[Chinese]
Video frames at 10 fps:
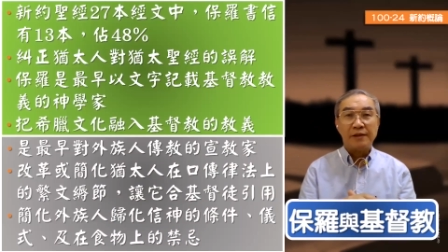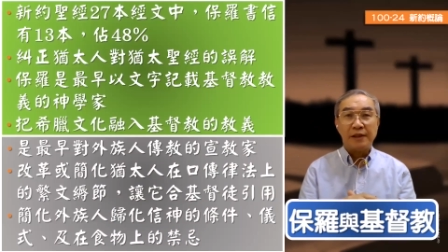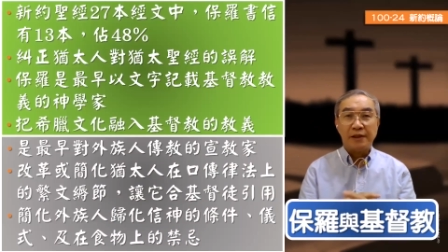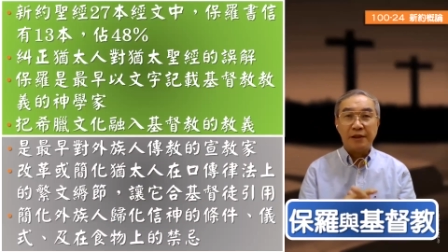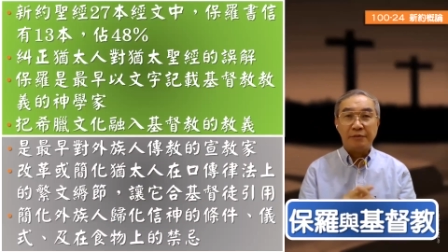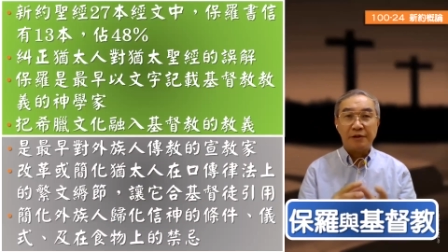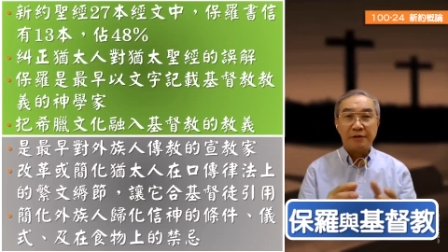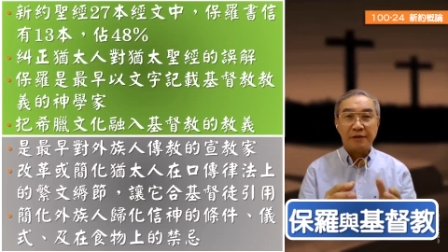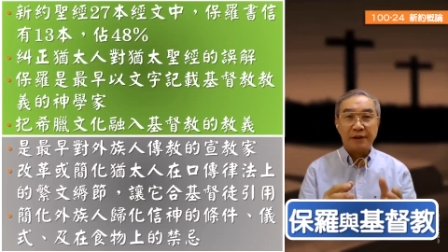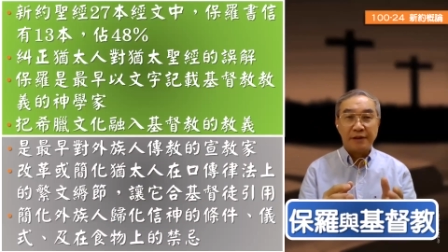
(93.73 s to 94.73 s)
那里面
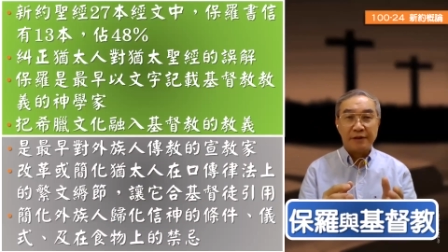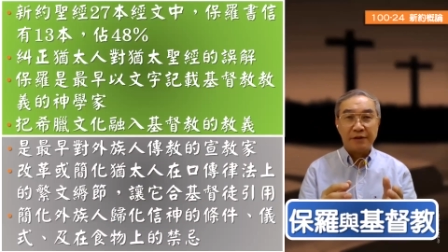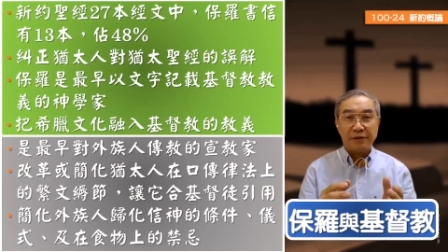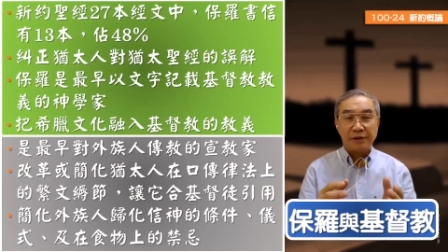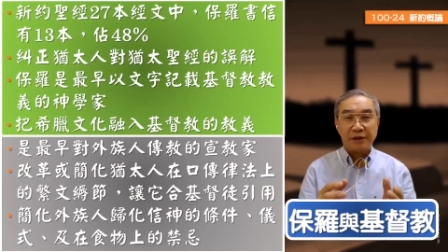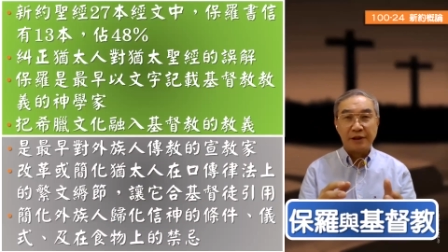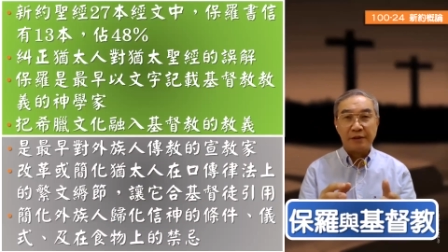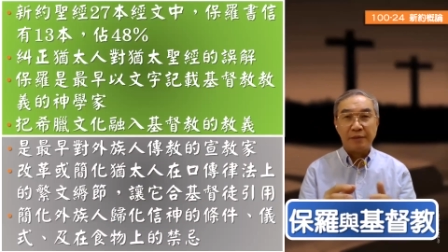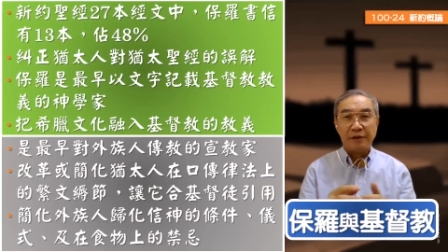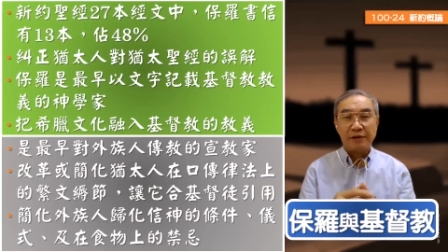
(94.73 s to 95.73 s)
啊，有十
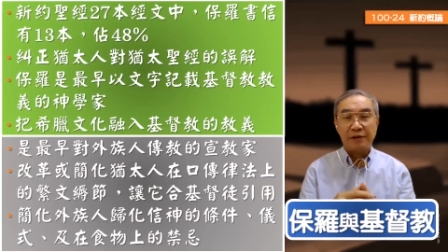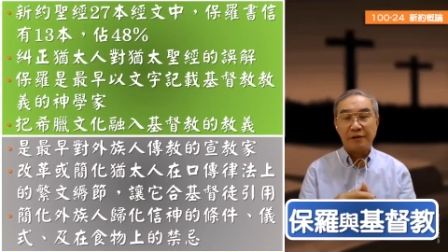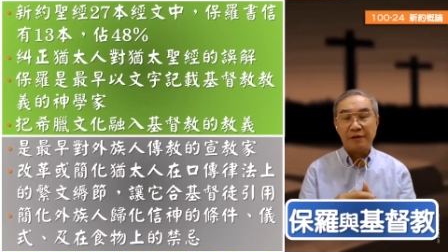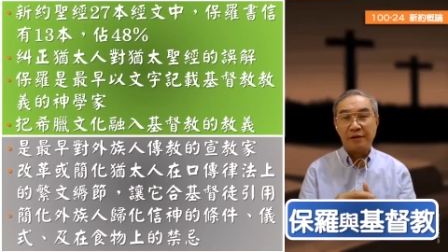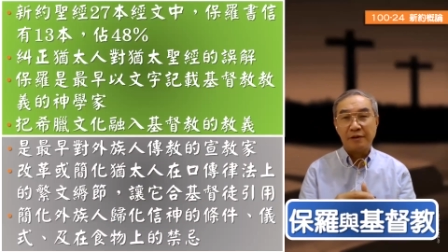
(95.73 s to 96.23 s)
三本是